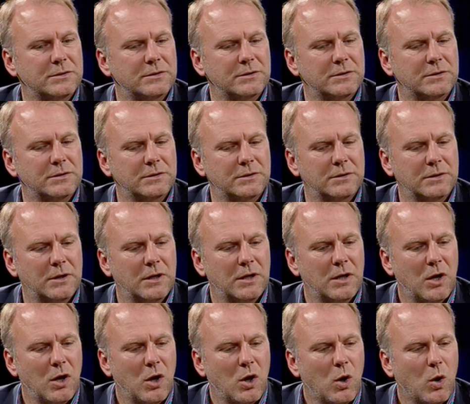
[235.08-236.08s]
äh,
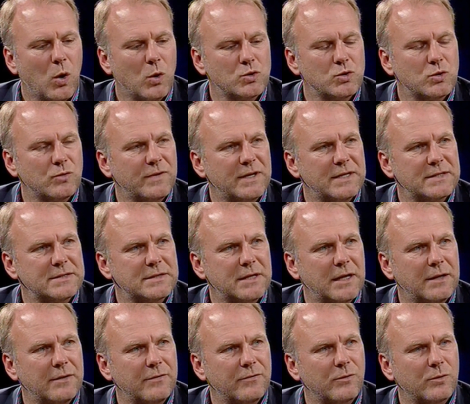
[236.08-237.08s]
und so war es
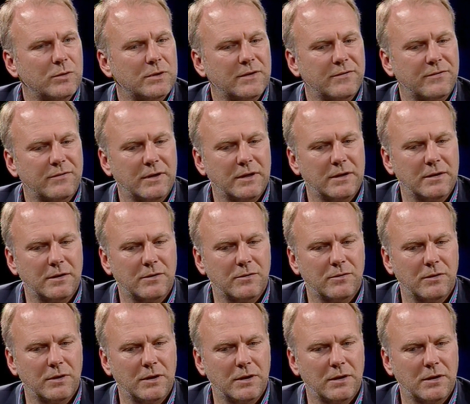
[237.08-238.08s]
dann so, dass ich
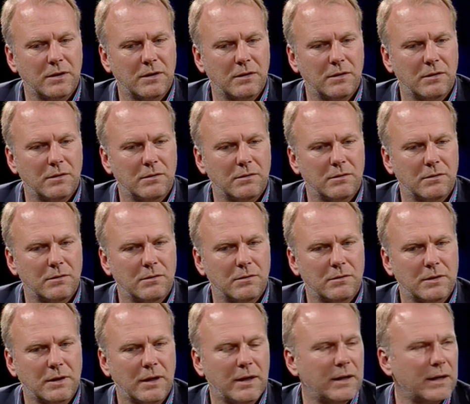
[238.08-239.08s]
natürlich äh, äh,
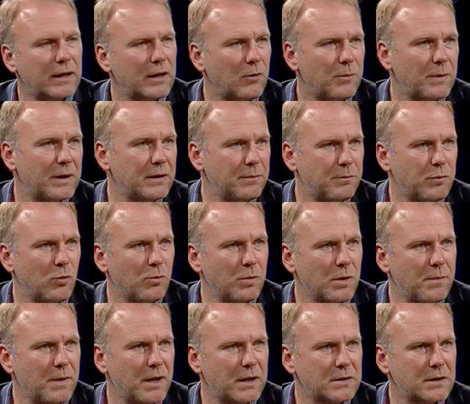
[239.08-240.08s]
da nachher auch mein Diplom
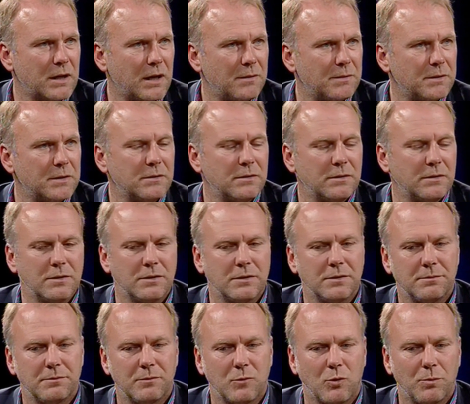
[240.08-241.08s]
gemacht habe
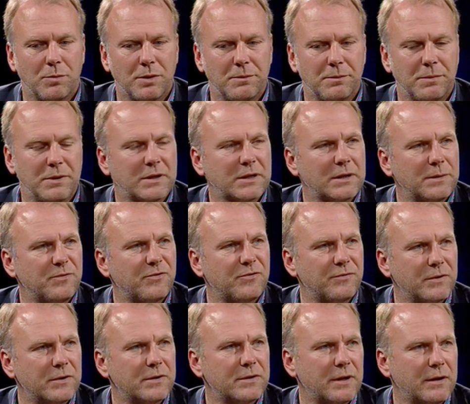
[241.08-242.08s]
ähm, und bin
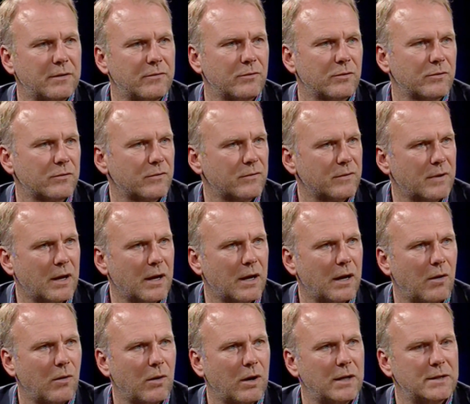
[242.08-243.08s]
Betriebswirt dann sozusagen
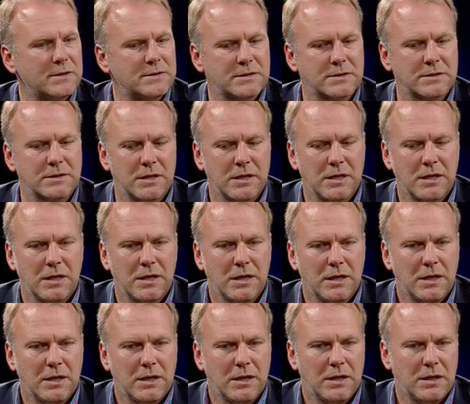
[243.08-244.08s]
auch als,
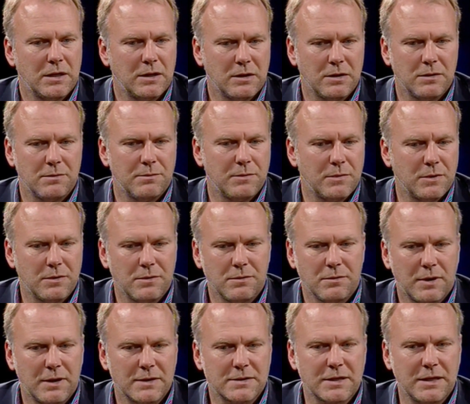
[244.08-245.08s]
ähm,
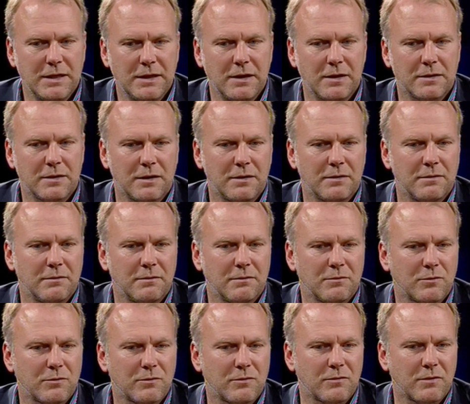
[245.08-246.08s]
äh, als Kieler dann
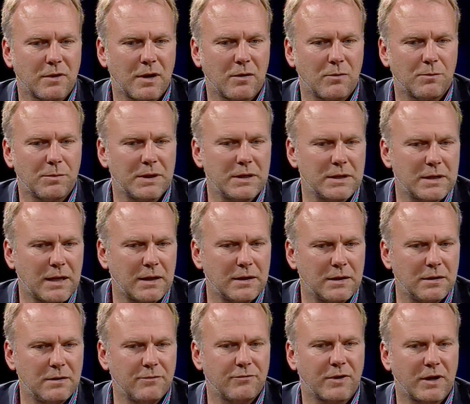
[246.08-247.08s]
sozusagen und bin dann
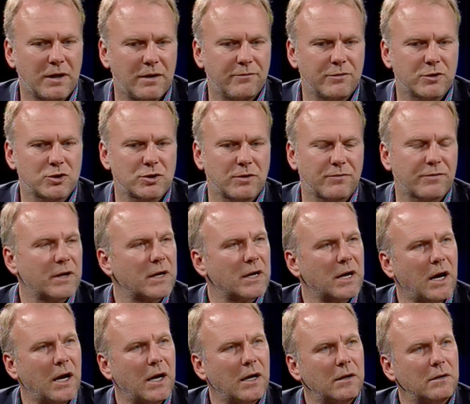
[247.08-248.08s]
in die freie Wirtschaft
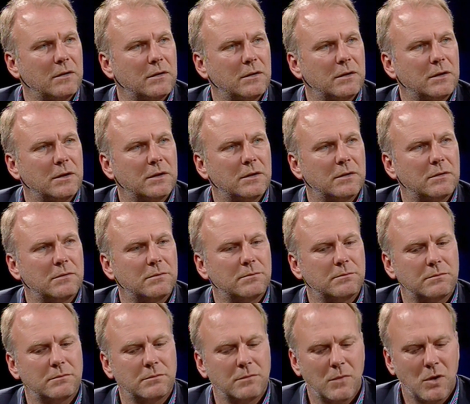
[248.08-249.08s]
gegangen, ja.
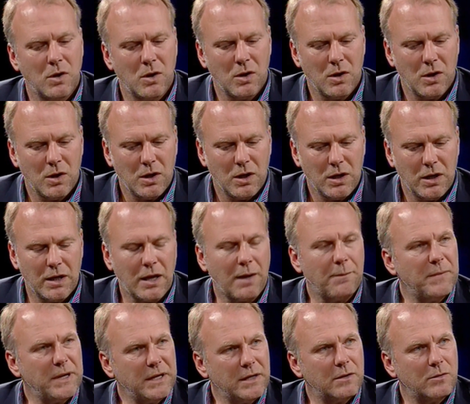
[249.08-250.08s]
ähm, in
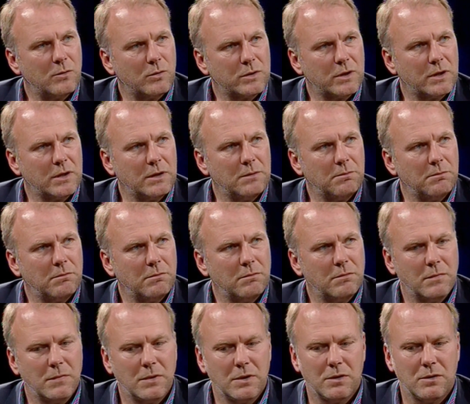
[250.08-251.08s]
ein Medienunternehmen
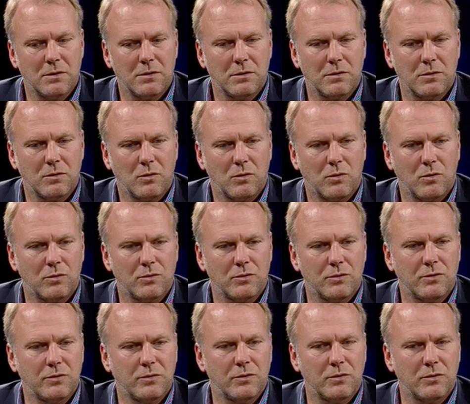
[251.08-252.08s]

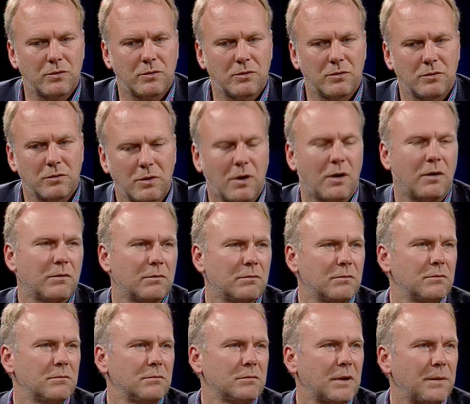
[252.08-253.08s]
und ja,
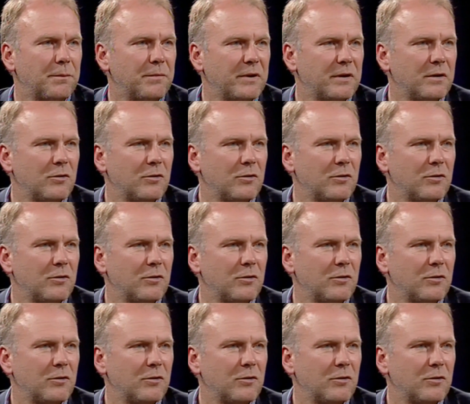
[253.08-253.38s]
dann bin